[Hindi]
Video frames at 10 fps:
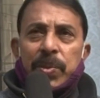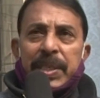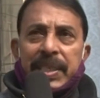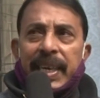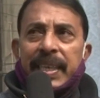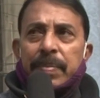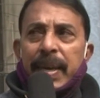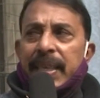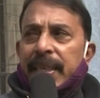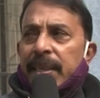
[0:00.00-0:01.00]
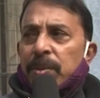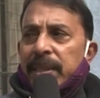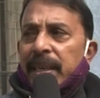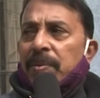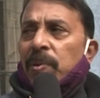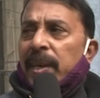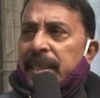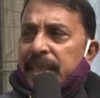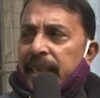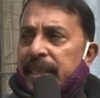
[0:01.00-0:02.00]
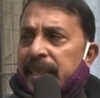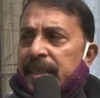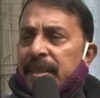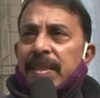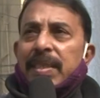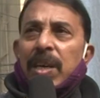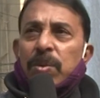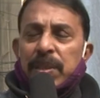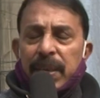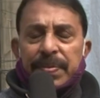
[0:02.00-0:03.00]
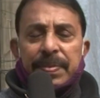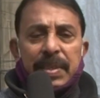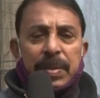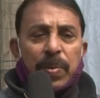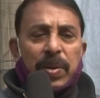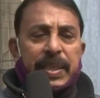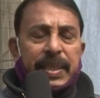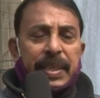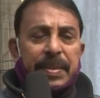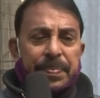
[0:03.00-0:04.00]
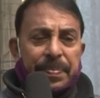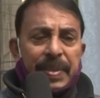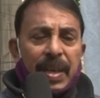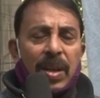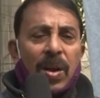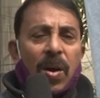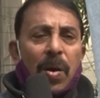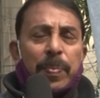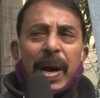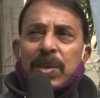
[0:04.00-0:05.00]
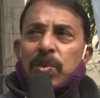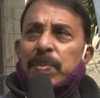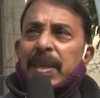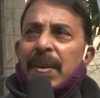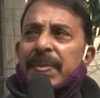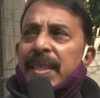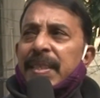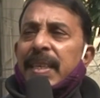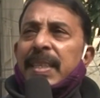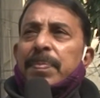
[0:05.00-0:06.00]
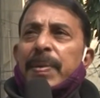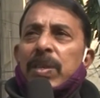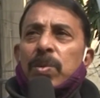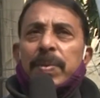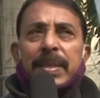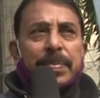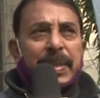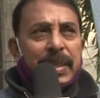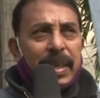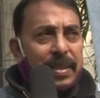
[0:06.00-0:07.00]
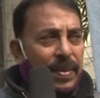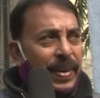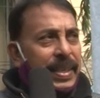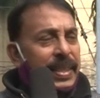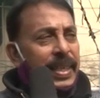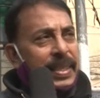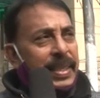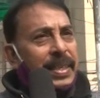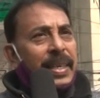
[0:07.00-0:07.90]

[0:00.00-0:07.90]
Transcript: जो स्टैंडिंग बैरिकेड होते हैं वो लगने चाहिए चारों तरफ इस पॉकेट के और पार्कों में काफ़ी गंदगी रहती है पार्कों में हमेशा सफाई नहीं रहती